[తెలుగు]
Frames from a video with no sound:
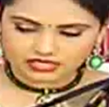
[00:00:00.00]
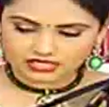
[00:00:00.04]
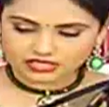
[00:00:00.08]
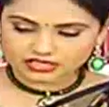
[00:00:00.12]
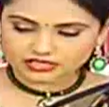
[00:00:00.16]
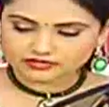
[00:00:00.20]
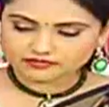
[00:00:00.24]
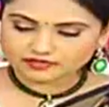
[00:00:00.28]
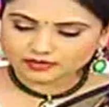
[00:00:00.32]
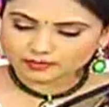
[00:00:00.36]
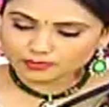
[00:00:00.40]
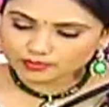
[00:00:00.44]

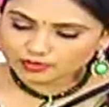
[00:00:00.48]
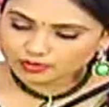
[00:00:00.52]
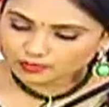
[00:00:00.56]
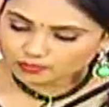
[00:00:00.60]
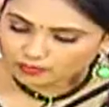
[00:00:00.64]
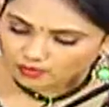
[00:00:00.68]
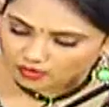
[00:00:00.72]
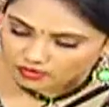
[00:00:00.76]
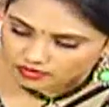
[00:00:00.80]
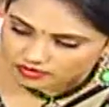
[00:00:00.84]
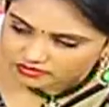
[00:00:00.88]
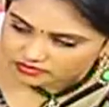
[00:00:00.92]
కింద వైపున
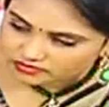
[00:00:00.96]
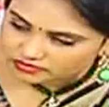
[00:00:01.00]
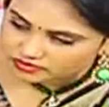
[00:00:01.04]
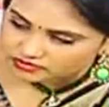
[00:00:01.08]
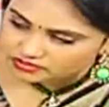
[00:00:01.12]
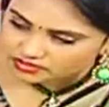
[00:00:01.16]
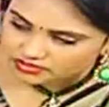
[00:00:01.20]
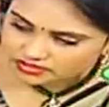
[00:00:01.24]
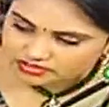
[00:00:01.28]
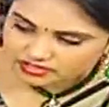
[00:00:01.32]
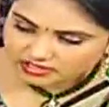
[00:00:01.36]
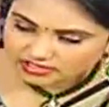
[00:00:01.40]
బార్డర్స్
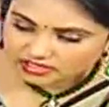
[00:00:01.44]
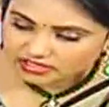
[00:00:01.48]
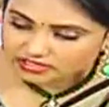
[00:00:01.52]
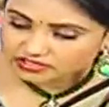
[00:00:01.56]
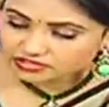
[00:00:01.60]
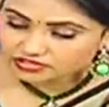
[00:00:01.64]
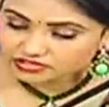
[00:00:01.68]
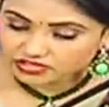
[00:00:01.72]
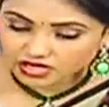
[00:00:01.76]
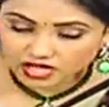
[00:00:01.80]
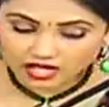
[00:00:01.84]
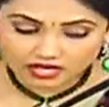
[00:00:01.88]
వచ్చేసరికి
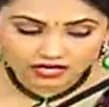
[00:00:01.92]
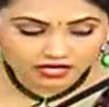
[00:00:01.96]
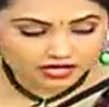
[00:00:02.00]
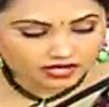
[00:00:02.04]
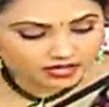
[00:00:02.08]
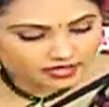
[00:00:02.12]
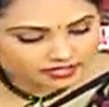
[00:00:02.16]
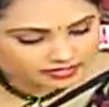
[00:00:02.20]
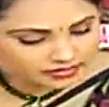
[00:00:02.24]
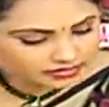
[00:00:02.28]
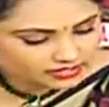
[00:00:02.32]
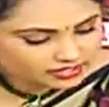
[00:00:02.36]
చాలా
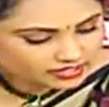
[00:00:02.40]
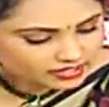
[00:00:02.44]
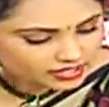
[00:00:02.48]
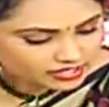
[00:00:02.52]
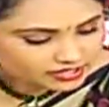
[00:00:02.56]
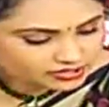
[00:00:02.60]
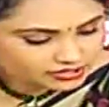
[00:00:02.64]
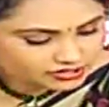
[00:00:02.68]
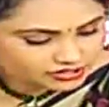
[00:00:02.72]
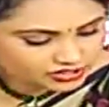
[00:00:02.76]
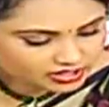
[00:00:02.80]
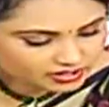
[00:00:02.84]

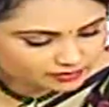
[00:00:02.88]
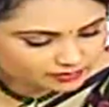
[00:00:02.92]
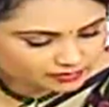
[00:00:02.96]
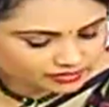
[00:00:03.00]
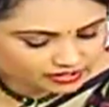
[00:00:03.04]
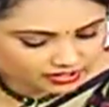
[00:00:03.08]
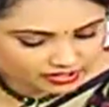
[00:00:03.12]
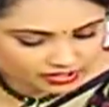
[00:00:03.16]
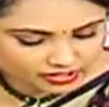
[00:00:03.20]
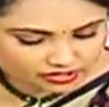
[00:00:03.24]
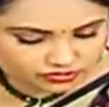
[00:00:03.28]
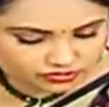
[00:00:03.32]
లెందీగా ఇచ్చారు మనకి